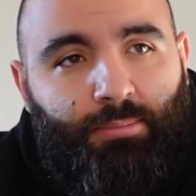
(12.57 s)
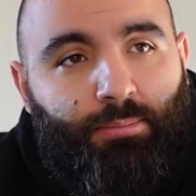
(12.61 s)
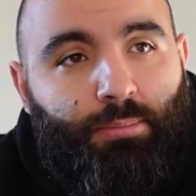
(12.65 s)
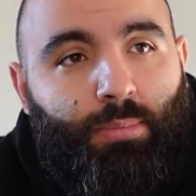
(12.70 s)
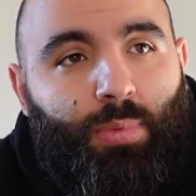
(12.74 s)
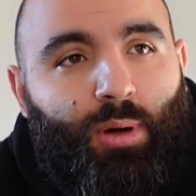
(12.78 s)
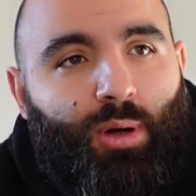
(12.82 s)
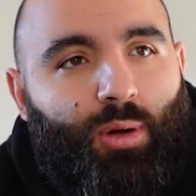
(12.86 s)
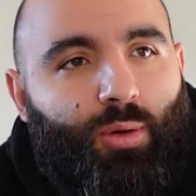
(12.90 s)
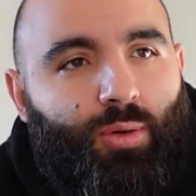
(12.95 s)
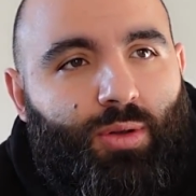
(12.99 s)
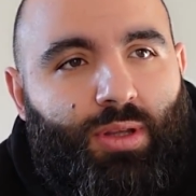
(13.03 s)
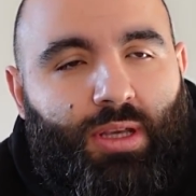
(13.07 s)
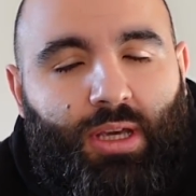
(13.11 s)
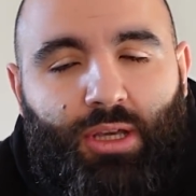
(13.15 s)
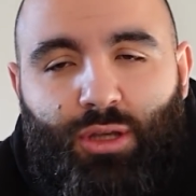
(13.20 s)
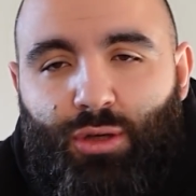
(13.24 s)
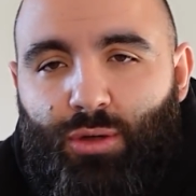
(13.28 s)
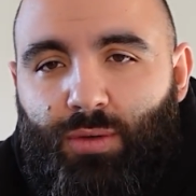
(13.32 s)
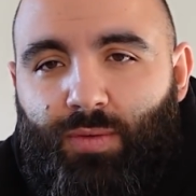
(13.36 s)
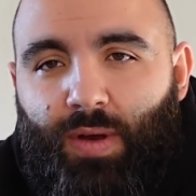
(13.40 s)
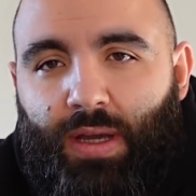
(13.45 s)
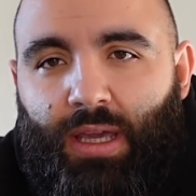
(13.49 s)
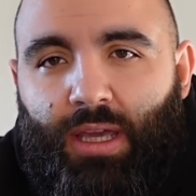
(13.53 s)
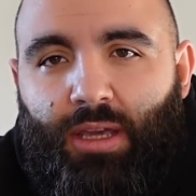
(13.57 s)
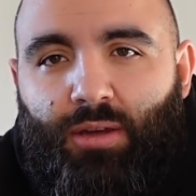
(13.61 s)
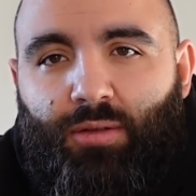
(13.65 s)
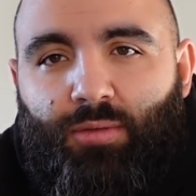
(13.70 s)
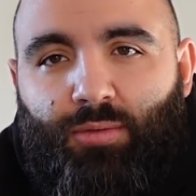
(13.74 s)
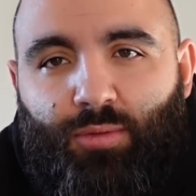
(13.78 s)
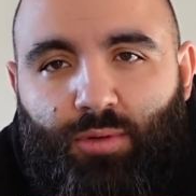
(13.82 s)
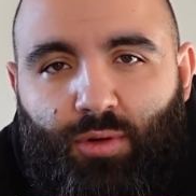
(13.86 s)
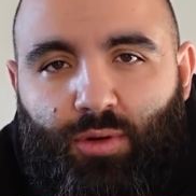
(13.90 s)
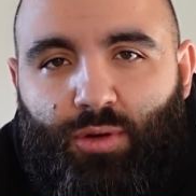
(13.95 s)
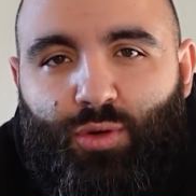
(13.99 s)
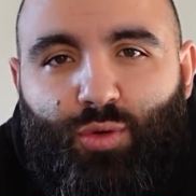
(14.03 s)
Bologna-Juve che io
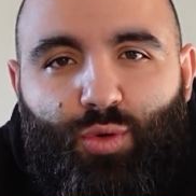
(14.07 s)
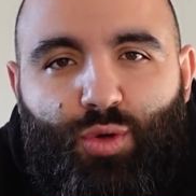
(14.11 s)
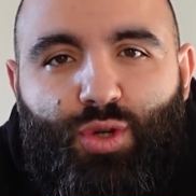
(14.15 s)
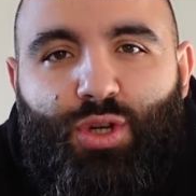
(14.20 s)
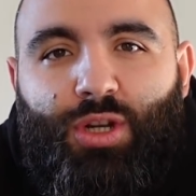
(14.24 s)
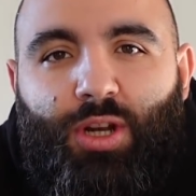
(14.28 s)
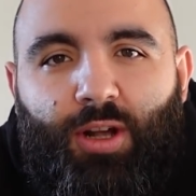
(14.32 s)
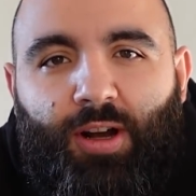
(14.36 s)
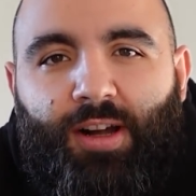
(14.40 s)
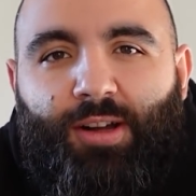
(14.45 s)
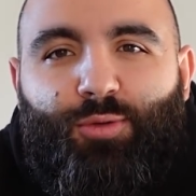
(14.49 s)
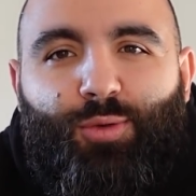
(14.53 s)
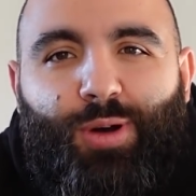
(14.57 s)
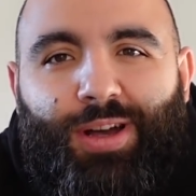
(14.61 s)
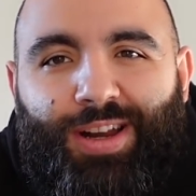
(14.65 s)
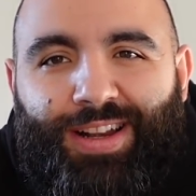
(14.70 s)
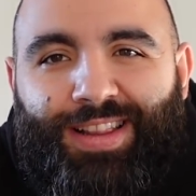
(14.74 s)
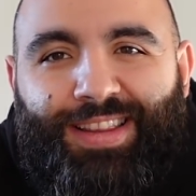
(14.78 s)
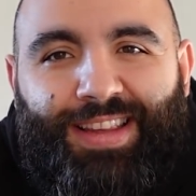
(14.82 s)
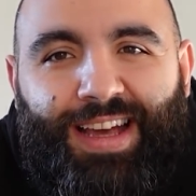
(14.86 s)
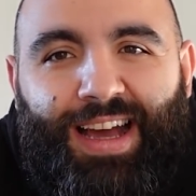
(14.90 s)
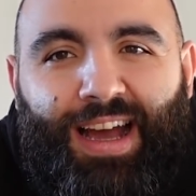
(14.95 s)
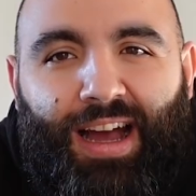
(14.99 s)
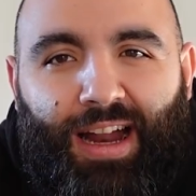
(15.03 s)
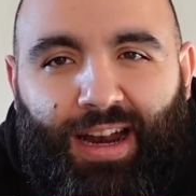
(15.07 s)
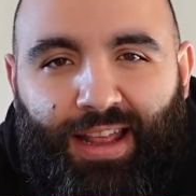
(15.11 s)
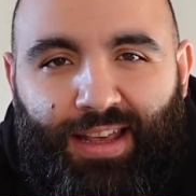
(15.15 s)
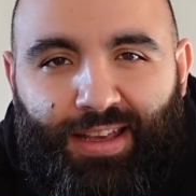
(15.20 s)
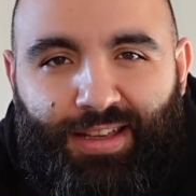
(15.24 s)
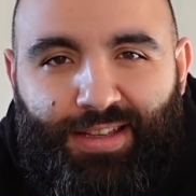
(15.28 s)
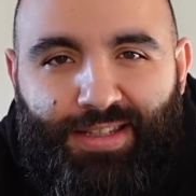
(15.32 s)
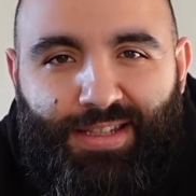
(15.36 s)
non riuscirò a guardare,